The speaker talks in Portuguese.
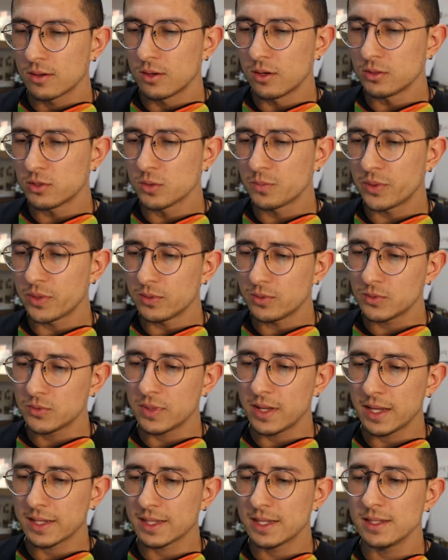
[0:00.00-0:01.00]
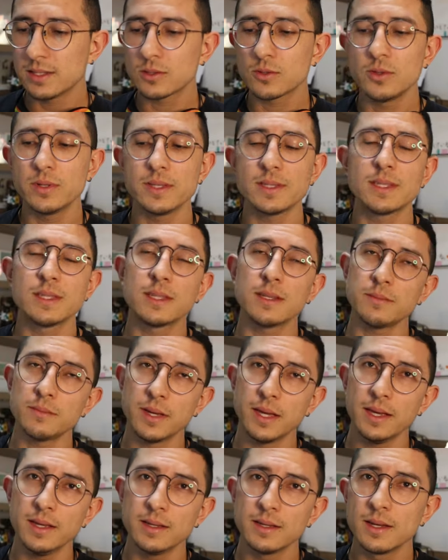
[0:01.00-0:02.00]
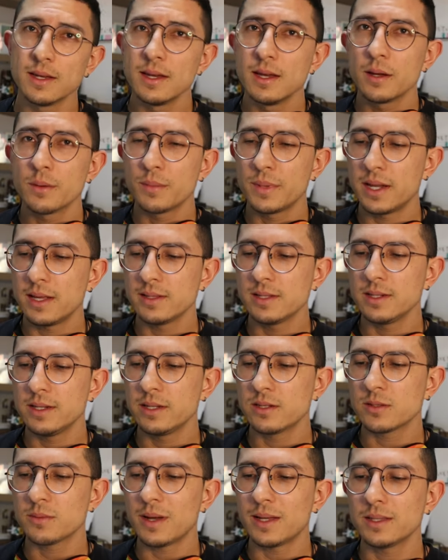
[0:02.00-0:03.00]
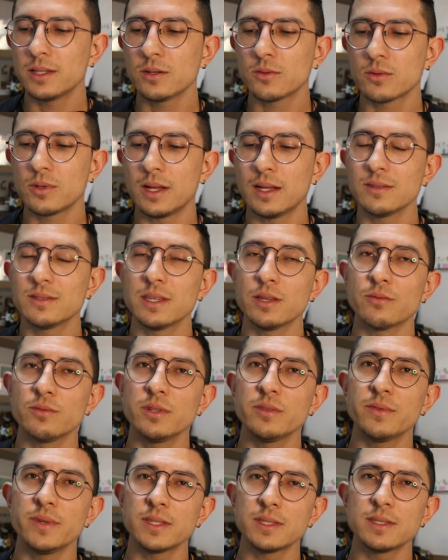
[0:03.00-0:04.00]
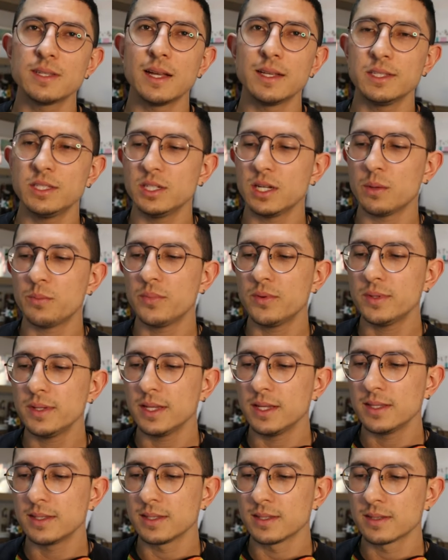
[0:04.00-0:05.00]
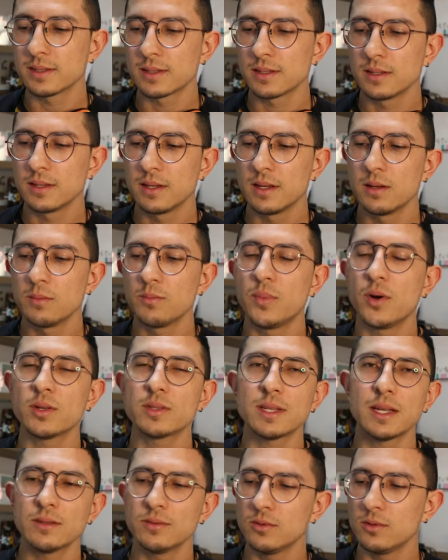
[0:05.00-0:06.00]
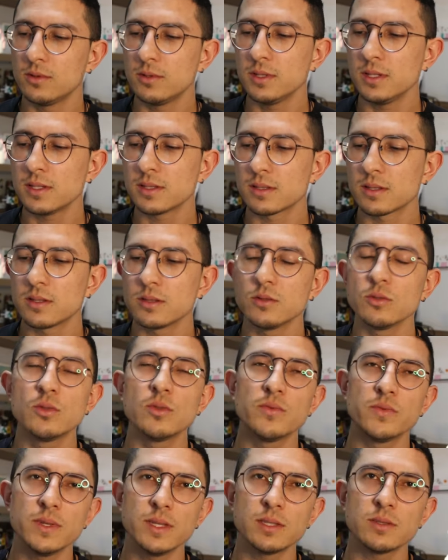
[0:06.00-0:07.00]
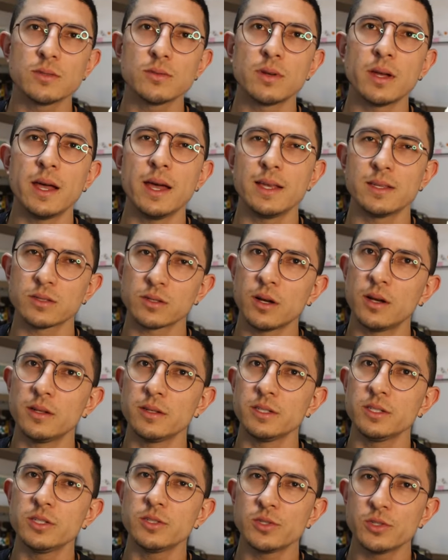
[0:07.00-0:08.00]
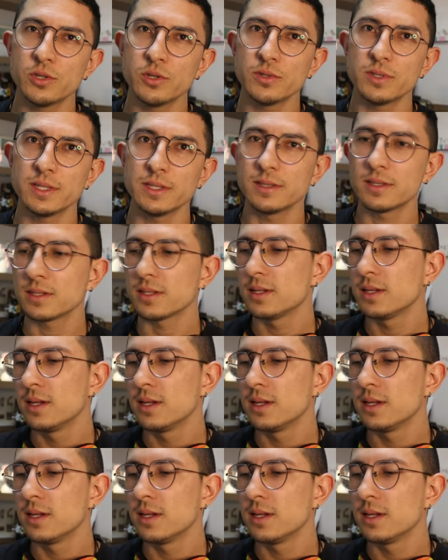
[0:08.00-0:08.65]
Outro ponto é que excluem-se também brasileiros matriculados em universidades japonesas, portadores do visto as college student.